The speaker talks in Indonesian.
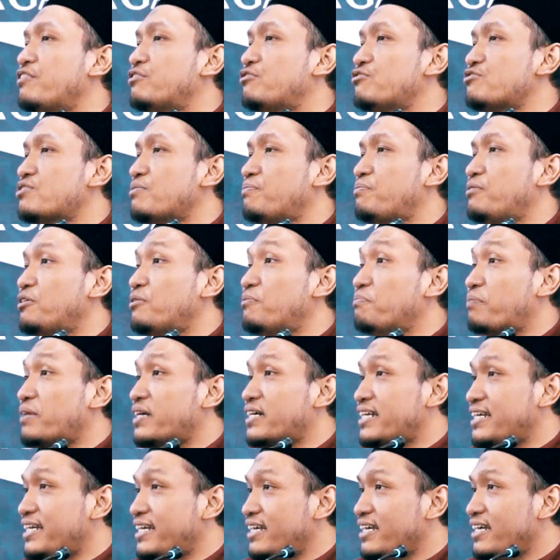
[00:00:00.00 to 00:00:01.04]
itu sebelum
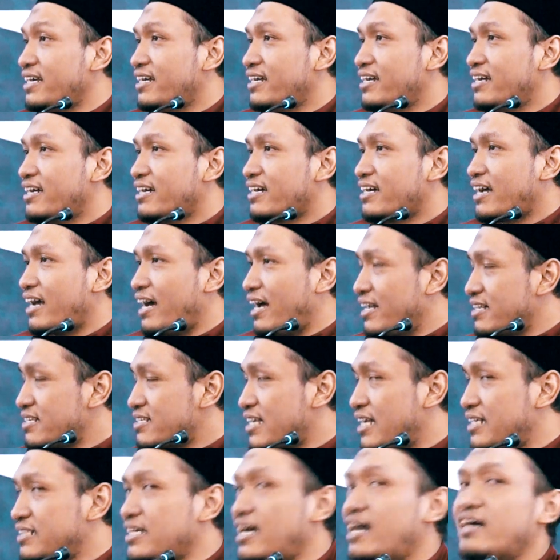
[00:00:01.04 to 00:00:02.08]
pernikahan
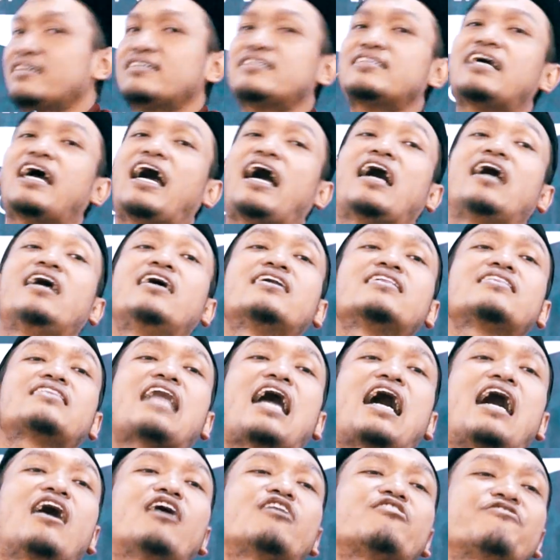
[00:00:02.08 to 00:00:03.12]
saja enggak
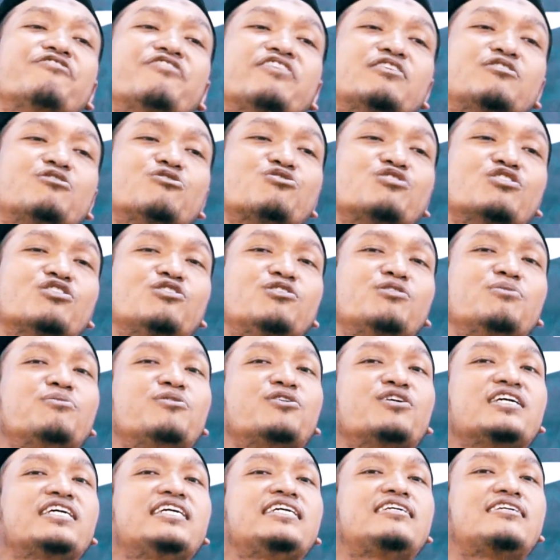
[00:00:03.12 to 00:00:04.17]
ta'aruf itu
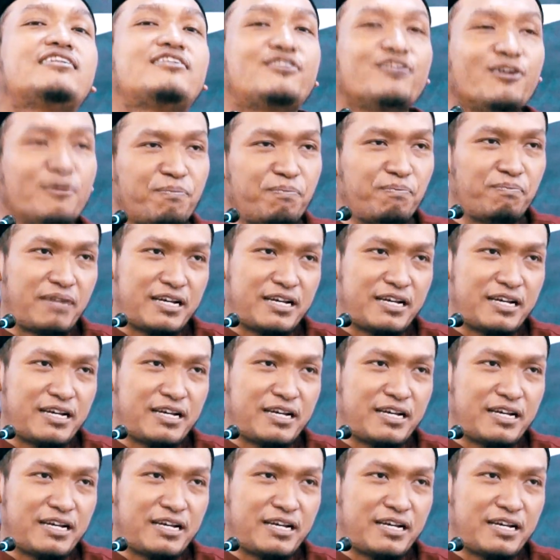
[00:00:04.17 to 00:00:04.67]
seumur hidup